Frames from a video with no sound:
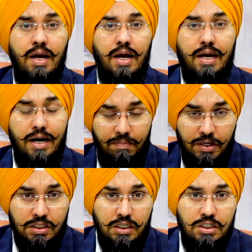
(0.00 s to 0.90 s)

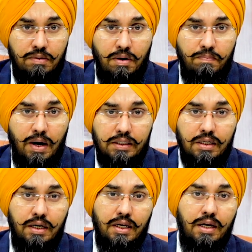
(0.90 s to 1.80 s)
एकेडमिक्स की जब हम बात
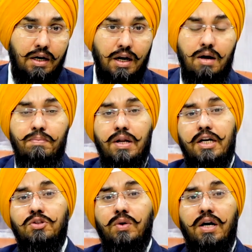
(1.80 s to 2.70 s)
करेंगे अगर आप
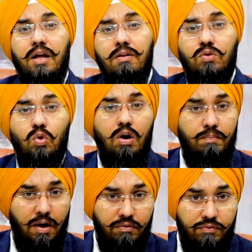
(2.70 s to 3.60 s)
ग्रेजुएट हैं तो
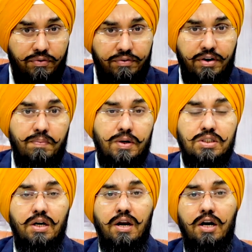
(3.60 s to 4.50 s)
अबव 50
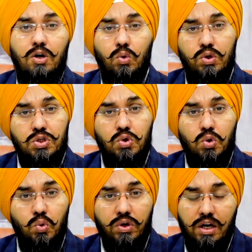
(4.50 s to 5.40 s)
परसेंट हैं टू इस टू
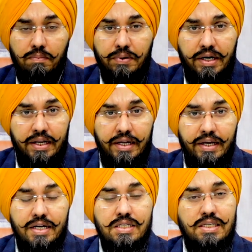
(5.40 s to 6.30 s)
टू की आपकी
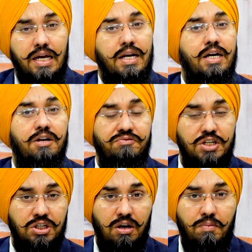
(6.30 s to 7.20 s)
डिग्री है सेकेंड
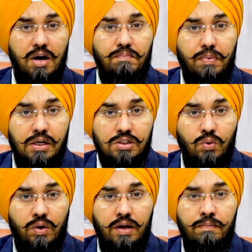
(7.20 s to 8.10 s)
डिवीजन में आप पास
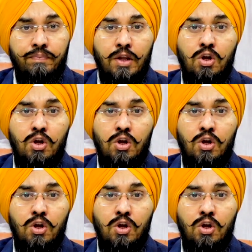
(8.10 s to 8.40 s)
आउट हैं